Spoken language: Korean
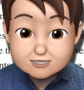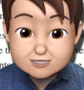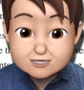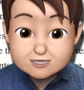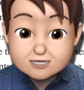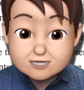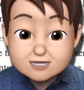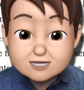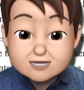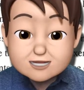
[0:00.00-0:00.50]

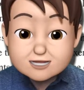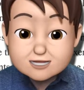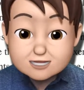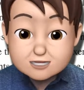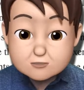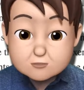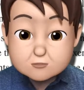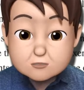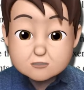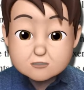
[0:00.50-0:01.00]
이
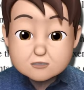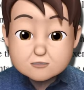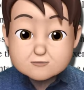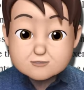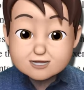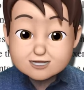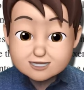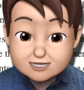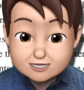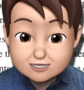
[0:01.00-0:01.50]
기술을
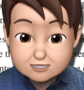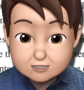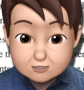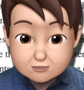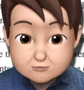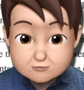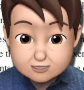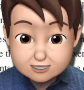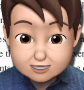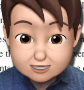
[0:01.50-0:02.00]

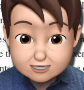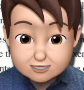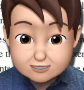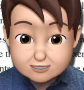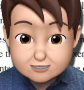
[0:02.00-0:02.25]
발달시켰습니다.